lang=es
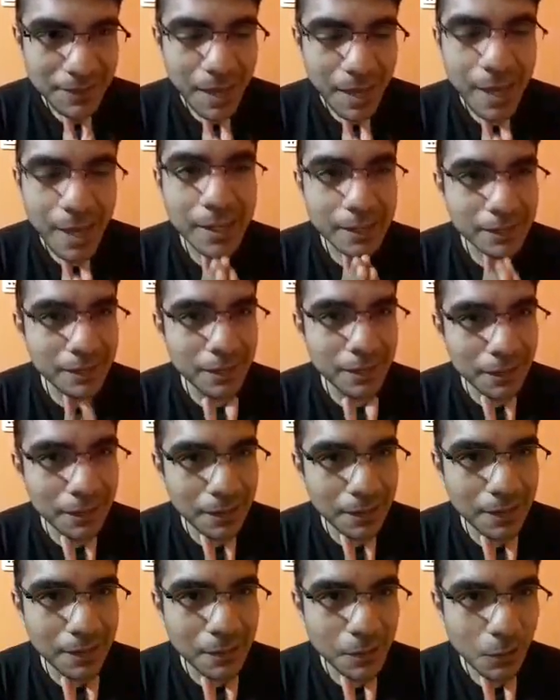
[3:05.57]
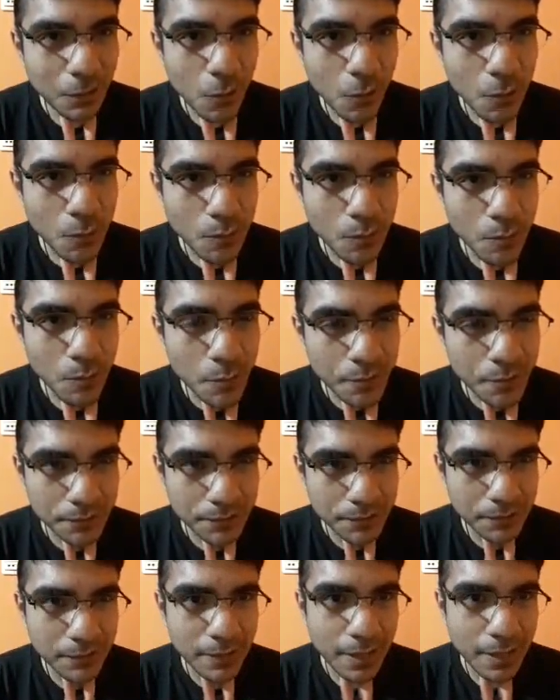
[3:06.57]
Hay que hacerle un
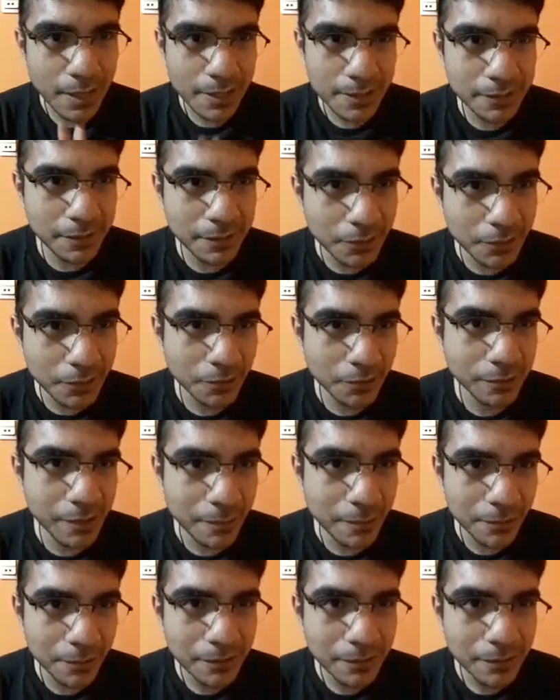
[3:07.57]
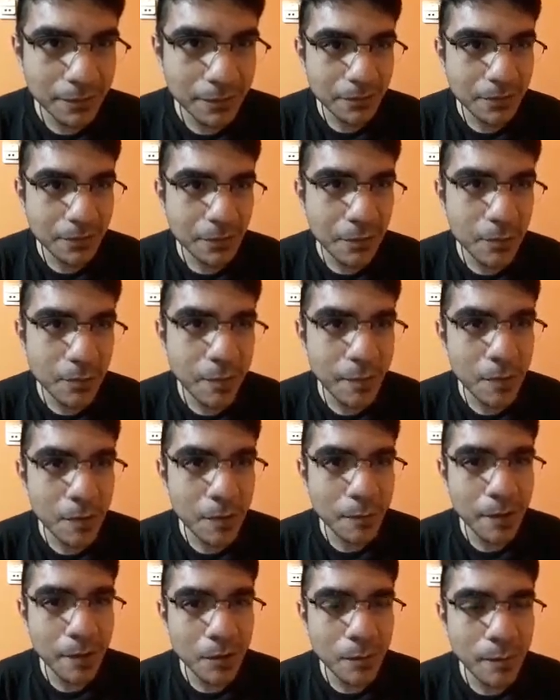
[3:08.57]
burst a ese Tabor. Opa,
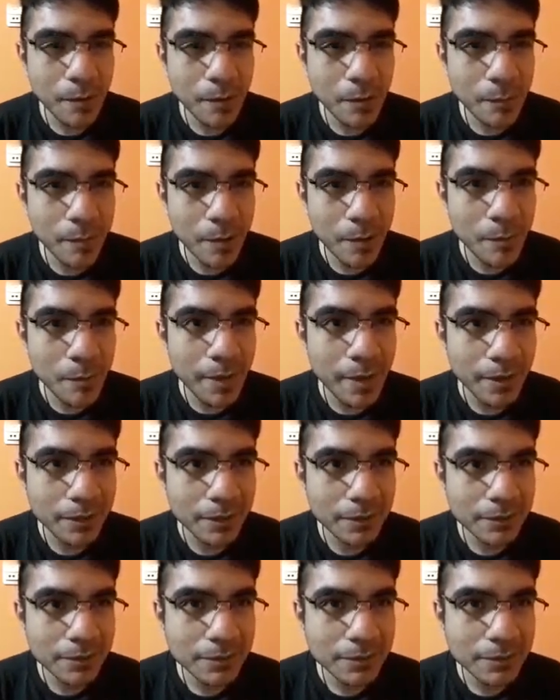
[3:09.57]
opa, opa, opa, opa.